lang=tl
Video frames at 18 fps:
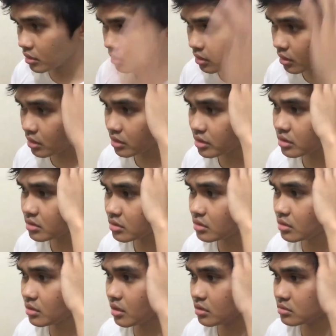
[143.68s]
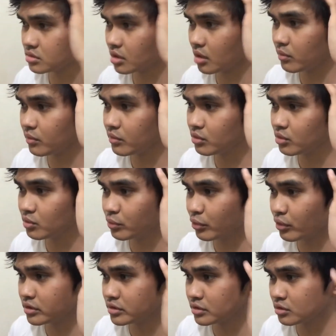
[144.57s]
Kanina lang, sabi niyo
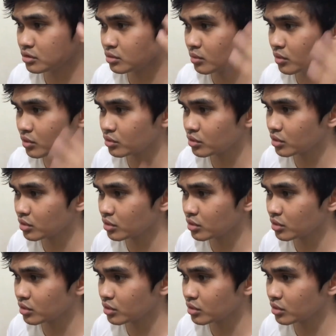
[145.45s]
po kasi sumagot